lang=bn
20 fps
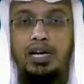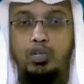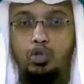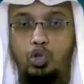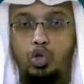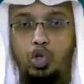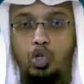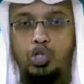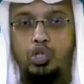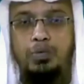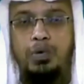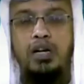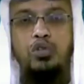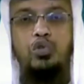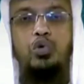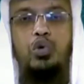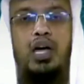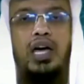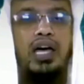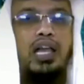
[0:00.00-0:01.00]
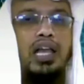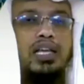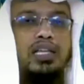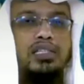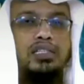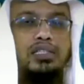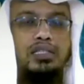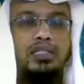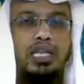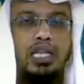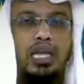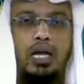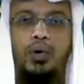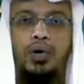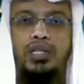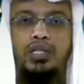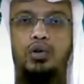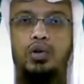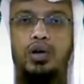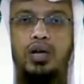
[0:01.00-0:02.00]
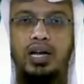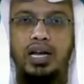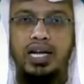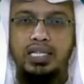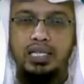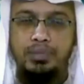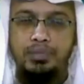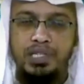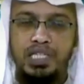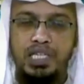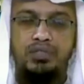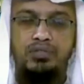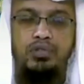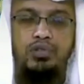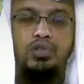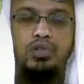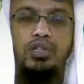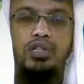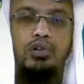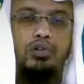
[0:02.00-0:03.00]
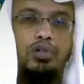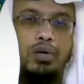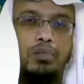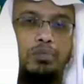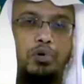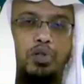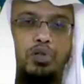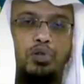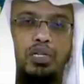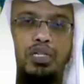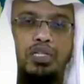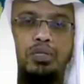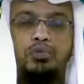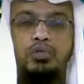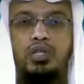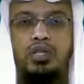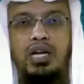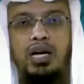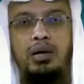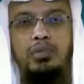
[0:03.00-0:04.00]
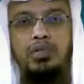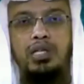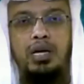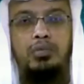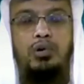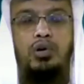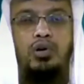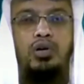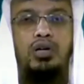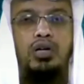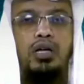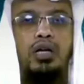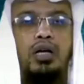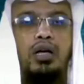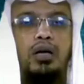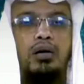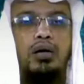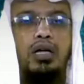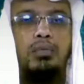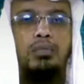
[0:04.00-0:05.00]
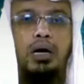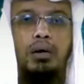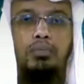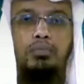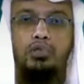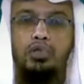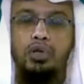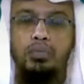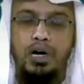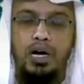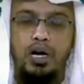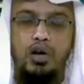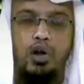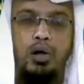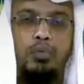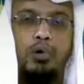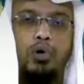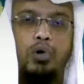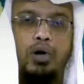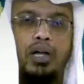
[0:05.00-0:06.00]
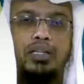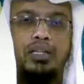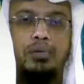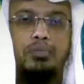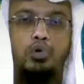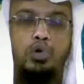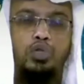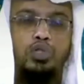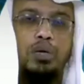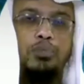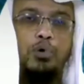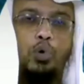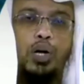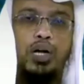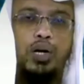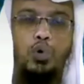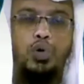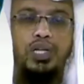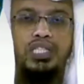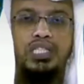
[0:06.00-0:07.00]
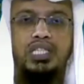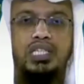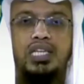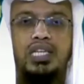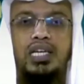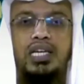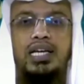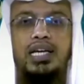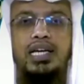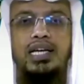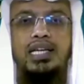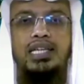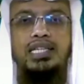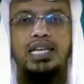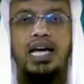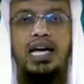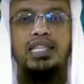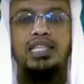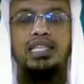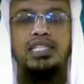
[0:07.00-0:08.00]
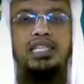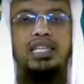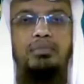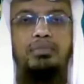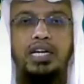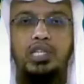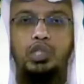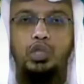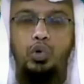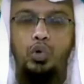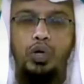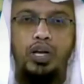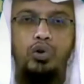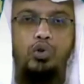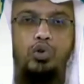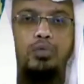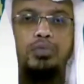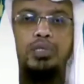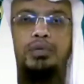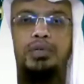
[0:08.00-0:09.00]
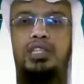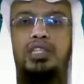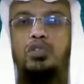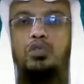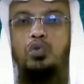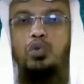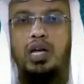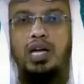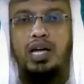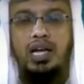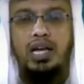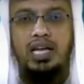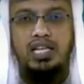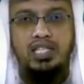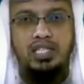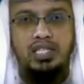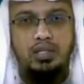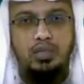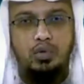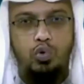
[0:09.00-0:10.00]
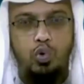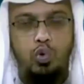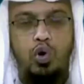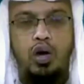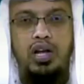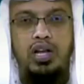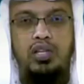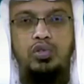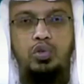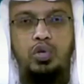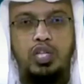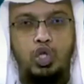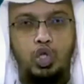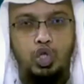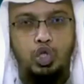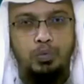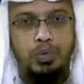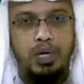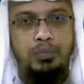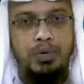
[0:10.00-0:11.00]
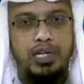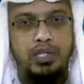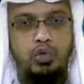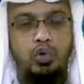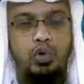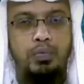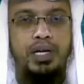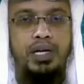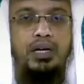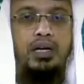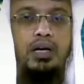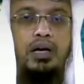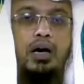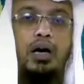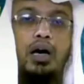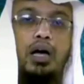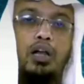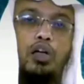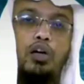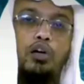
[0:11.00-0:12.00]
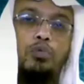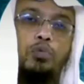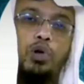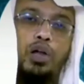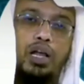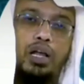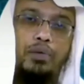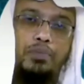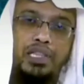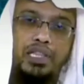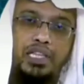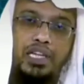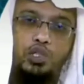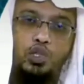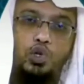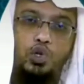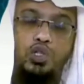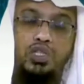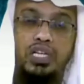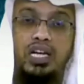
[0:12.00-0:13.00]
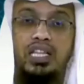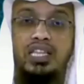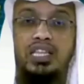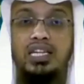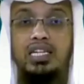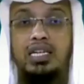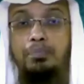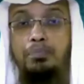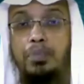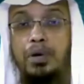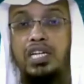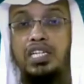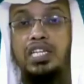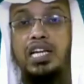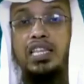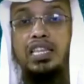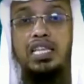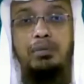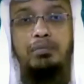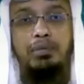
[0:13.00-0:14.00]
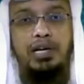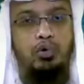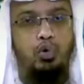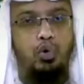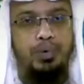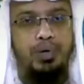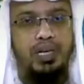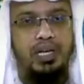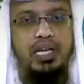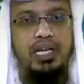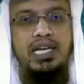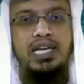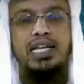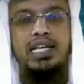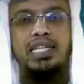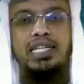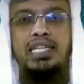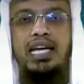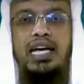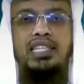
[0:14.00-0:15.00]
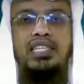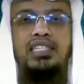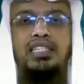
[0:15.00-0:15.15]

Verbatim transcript: আর দশবার সুরা এখলাস তেলাওয়াত করার একটি বিশেষ ফজিলতের কথা বর্ণিত হয়েছে মুসাদ আহমদে এবং ইমাম তবরানি রহমাউল্লাহ তার মজামে উল্লেখ করেছেন সেই হাদিসের ভাষ্য হলো এরকম যে ব্যক্তি সুরা এখলাস কুলহাল্লা সুরা দশবার পাঠ করবে আল্লাহ রবুল আলমিন তার জন্য জান্নাতে একটি প্রাসাদ নির্মাণ করবেন সে